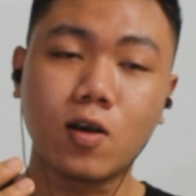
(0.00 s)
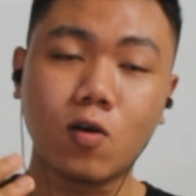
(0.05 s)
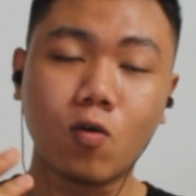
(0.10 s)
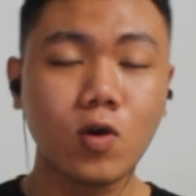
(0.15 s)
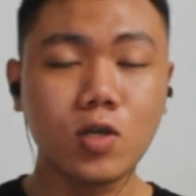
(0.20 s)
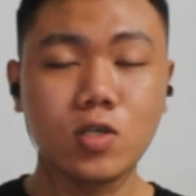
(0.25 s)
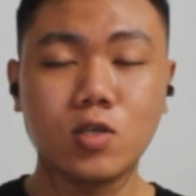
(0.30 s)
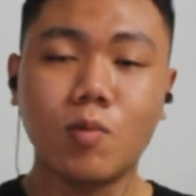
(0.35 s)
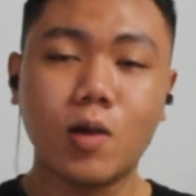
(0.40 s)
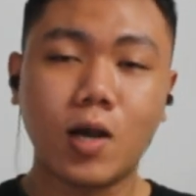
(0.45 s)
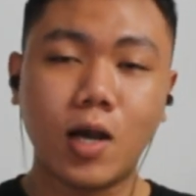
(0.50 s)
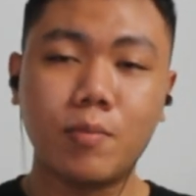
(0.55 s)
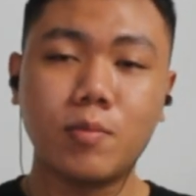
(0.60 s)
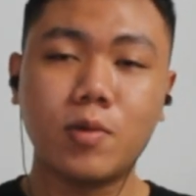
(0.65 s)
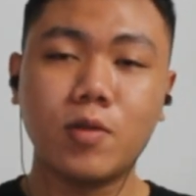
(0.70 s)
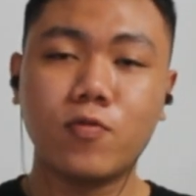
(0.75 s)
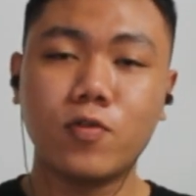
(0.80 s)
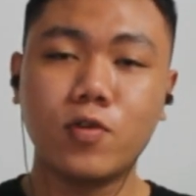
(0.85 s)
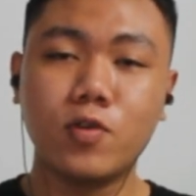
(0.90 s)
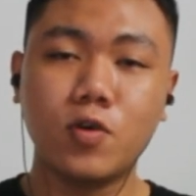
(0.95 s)
gue cuma
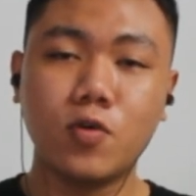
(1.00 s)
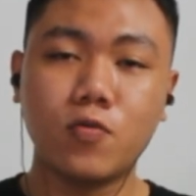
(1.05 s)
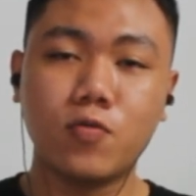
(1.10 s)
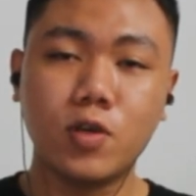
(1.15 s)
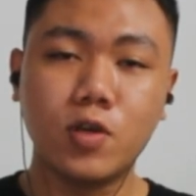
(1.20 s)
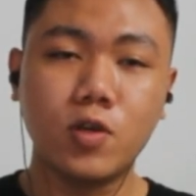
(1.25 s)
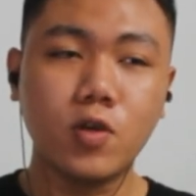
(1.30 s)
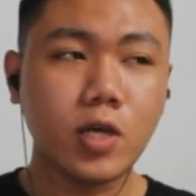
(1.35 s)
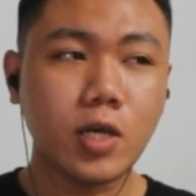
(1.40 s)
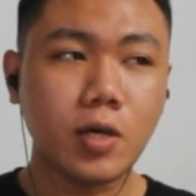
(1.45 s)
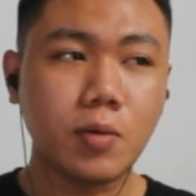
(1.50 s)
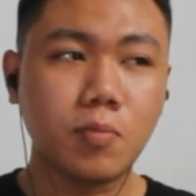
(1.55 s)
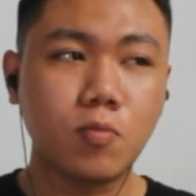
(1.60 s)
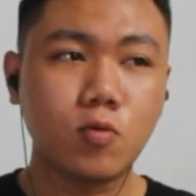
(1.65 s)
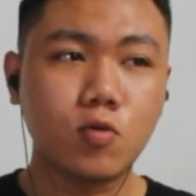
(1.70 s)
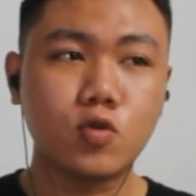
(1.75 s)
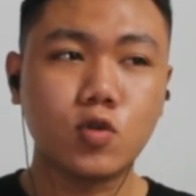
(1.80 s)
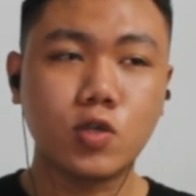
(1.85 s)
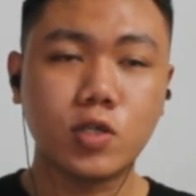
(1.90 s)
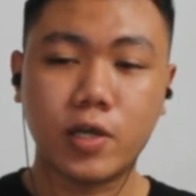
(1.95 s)
ngambil video-video yang
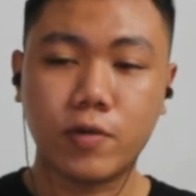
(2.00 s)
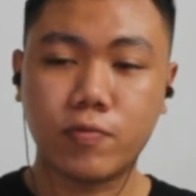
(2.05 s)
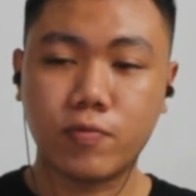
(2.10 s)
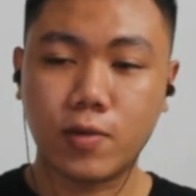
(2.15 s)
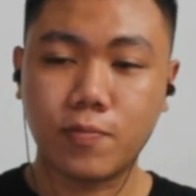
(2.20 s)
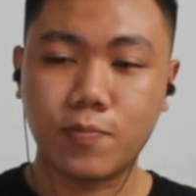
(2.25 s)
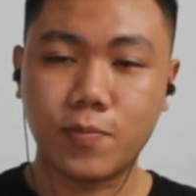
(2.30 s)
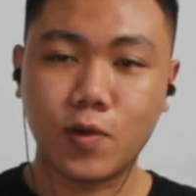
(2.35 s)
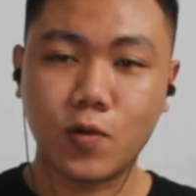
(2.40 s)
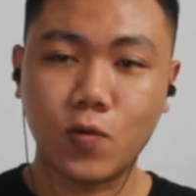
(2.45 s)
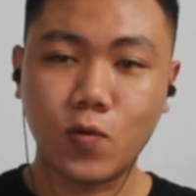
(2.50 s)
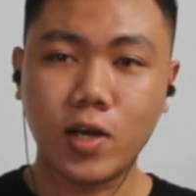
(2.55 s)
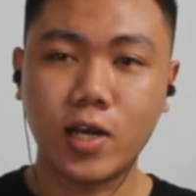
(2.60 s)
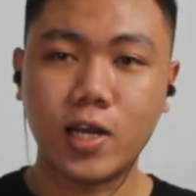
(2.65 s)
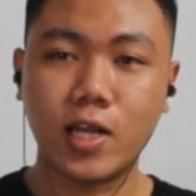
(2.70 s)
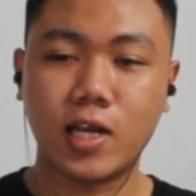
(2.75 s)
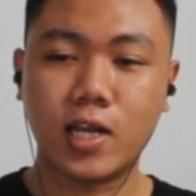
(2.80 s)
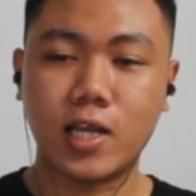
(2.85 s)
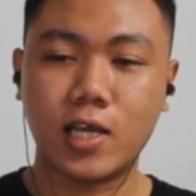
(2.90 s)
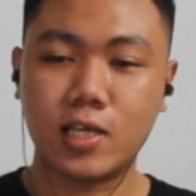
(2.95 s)
muncul di FYP gue
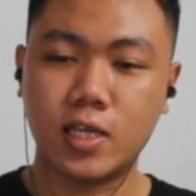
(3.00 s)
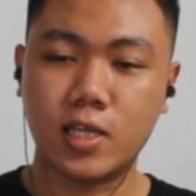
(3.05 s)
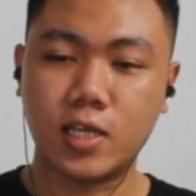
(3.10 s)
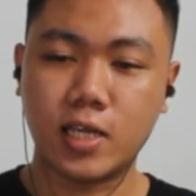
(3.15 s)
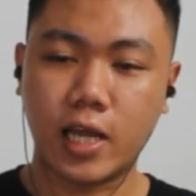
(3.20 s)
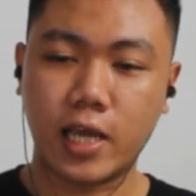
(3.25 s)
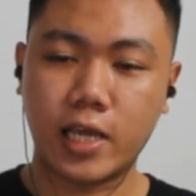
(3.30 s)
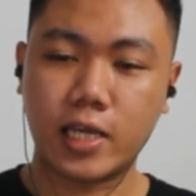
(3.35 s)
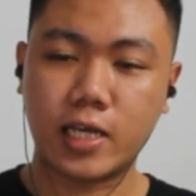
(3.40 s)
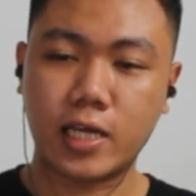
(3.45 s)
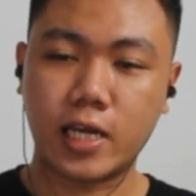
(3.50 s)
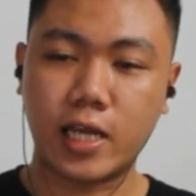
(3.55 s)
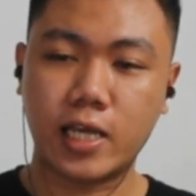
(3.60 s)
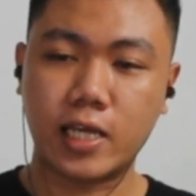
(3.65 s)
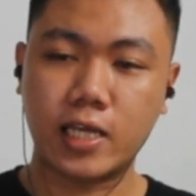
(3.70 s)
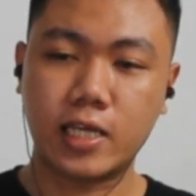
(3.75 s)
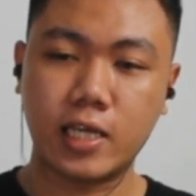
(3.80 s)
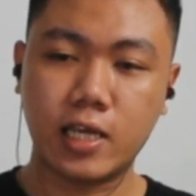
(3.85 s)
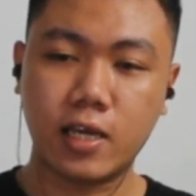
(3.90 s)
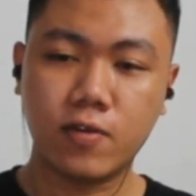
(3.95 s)
dan lagi
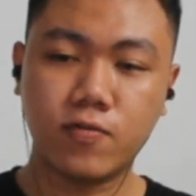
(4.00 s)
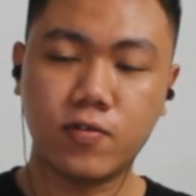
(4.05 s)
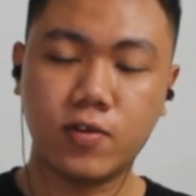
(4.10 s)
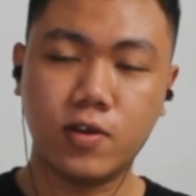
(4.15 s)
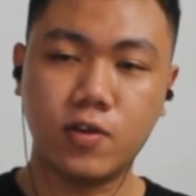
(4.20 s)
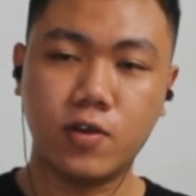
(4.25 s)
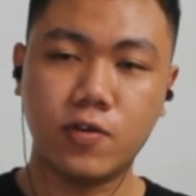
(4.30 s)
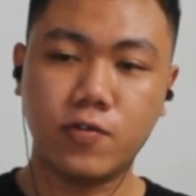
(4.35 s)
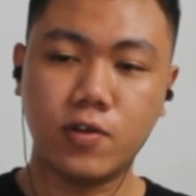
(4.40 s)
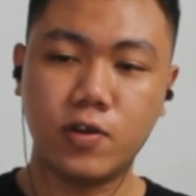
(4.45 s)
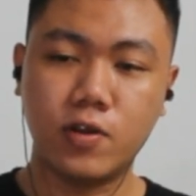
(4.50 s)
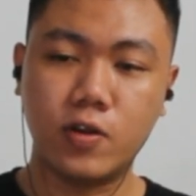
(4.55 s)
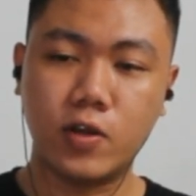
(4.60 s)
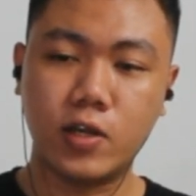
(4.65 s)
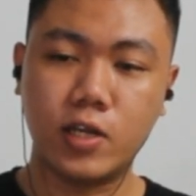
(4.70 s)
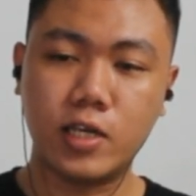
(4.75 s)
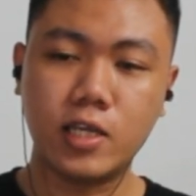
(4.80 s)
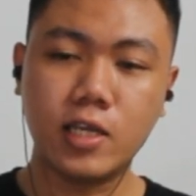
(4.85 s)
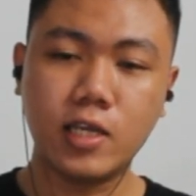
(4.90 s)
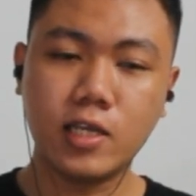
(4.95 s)
naik-naiknya
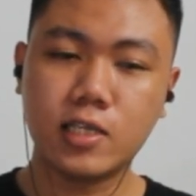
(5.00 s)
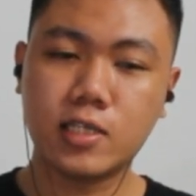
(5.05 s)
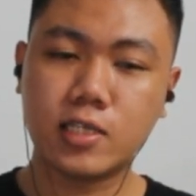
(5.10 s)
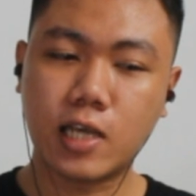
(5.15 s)
video-video ini